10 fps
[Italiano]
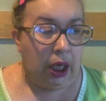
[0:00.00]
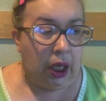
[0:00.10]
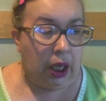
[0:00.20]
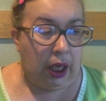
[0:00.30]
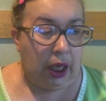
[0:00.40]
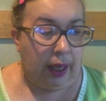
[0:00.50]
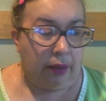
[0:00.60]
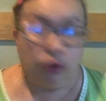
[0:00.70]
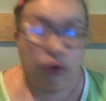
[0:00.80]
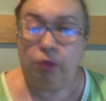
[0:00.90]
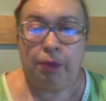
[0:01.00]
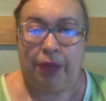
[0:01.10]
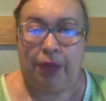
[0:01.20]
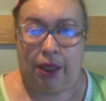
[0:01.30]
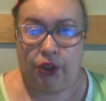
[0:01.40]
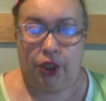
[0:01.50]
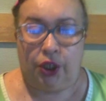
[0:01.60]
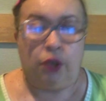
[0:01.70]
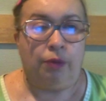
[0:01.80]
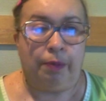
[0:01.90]
eh, non mi piace
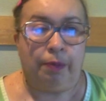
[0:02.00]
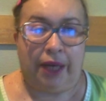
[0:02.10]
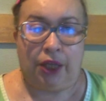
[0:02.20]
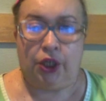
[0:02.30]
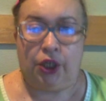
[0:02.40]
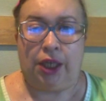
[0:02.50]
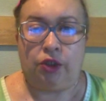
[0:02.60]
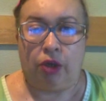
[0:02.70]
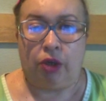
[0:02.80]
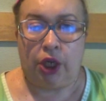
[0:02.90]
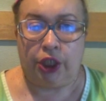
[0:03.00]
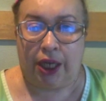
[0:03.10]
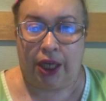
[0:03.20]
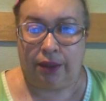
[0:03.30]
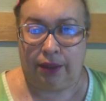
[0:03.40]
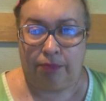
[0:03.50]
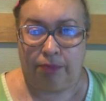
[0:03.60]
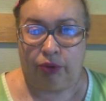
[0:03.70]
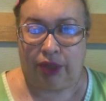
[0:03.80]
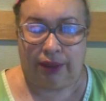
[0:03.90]
e non mi piace la storia sciatta,
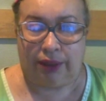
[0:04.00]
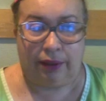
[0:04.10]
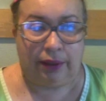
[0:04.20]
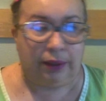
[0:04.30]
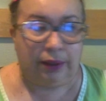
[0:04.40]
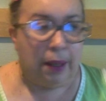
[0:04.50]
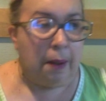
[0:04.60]
buttata lì,